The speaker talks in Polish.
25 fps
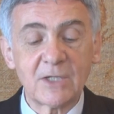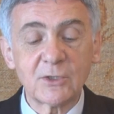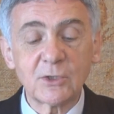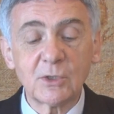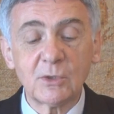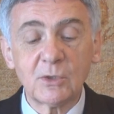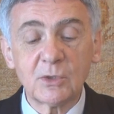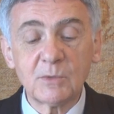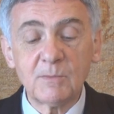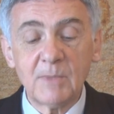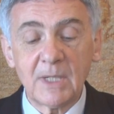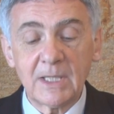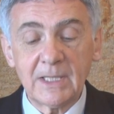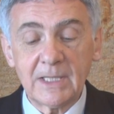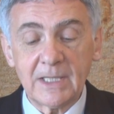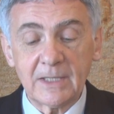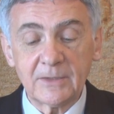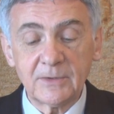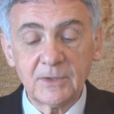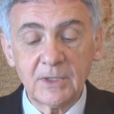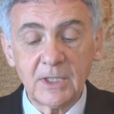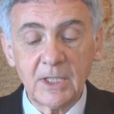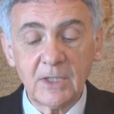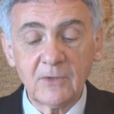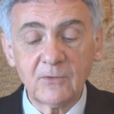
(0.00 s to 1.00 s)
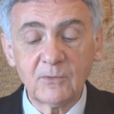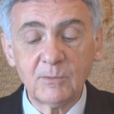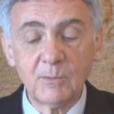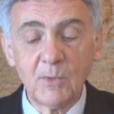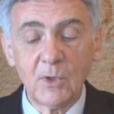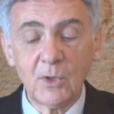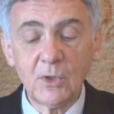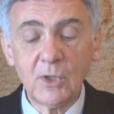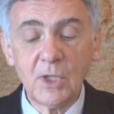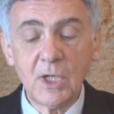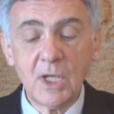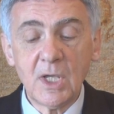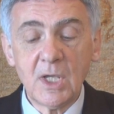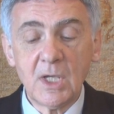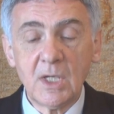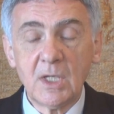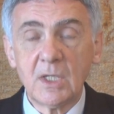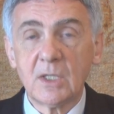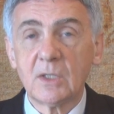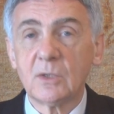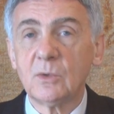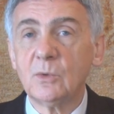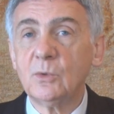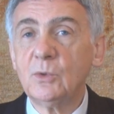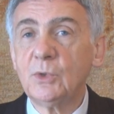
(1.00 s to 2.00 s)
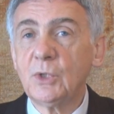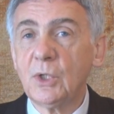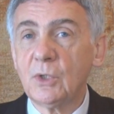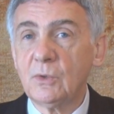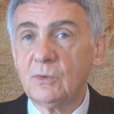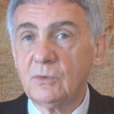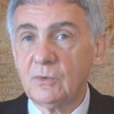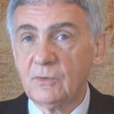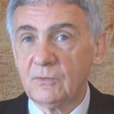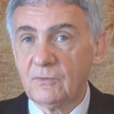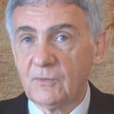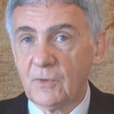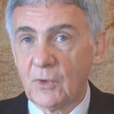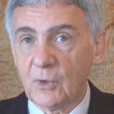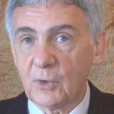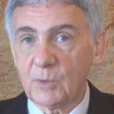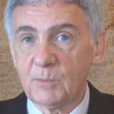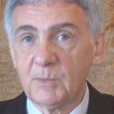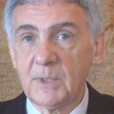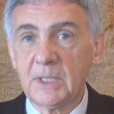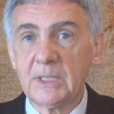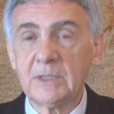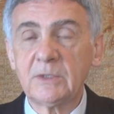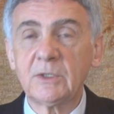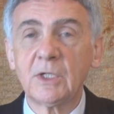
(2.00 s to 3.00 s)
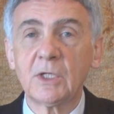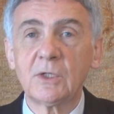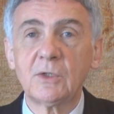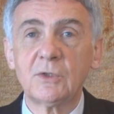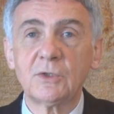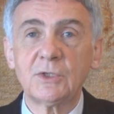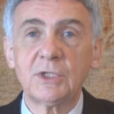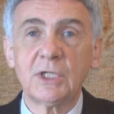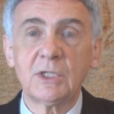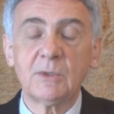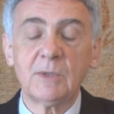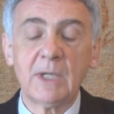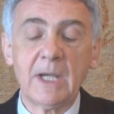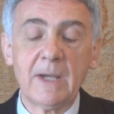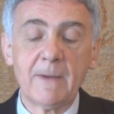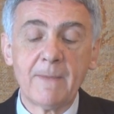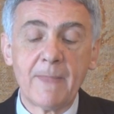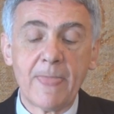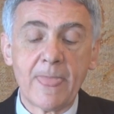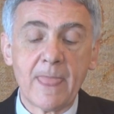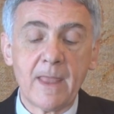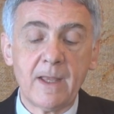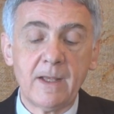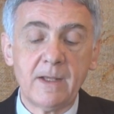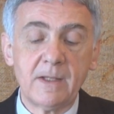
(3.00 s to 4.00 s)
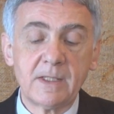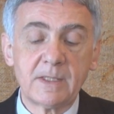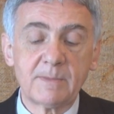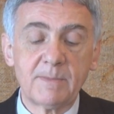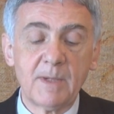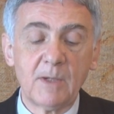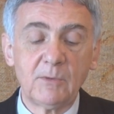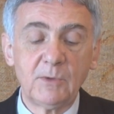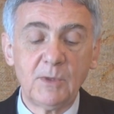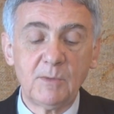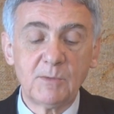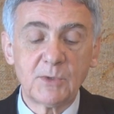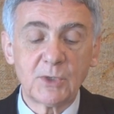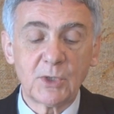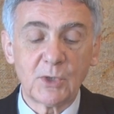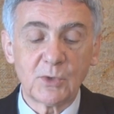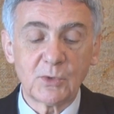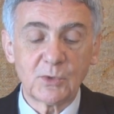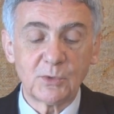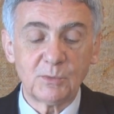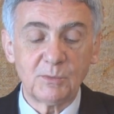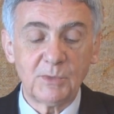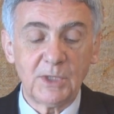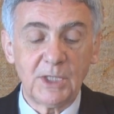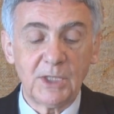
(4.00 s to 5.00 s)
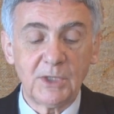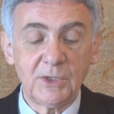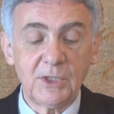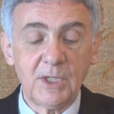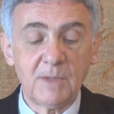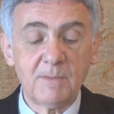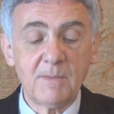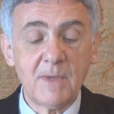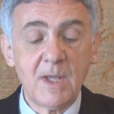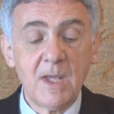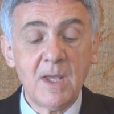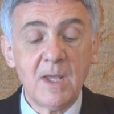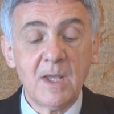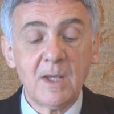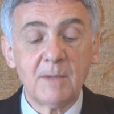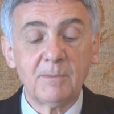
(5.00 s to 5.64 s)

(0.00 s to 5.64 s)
Zaczął od ballady F-moll, ujął formę tego dzieła z pełnym zrozumieniem,